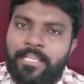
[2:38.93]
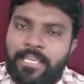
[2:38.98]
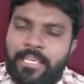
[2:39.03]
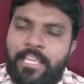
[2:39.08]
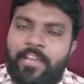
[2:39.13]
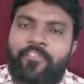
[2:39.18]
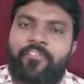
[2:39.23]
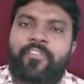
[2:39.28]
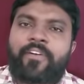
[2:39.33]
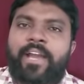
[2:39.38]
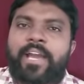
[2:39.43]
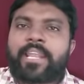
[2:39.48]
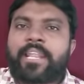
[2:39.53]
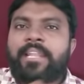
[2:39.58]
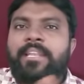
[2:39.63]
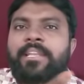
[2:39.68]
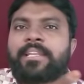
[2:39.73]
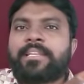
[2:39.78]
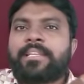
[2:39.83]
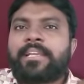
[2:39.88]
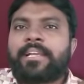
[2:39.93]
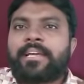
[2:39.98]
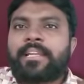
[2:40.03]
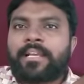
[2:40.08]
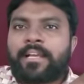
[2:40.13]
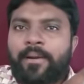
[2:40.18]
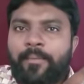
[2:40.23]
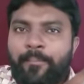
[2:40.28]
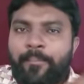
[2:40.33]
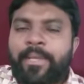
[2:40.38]
ఈ ఎఫ్ఐఆర్ అన్నింటినీ
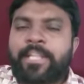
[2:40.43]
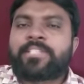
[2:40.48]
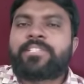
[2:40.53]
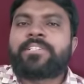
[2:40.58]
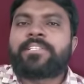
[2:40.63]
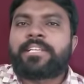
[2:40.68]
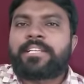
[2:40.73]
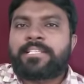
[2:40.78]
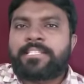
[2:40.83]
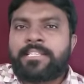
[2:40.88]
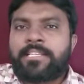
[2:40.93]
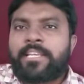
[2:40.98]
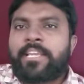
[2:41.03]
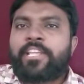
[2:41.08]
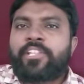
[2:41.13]
కనుక మెర్జ్ చేసి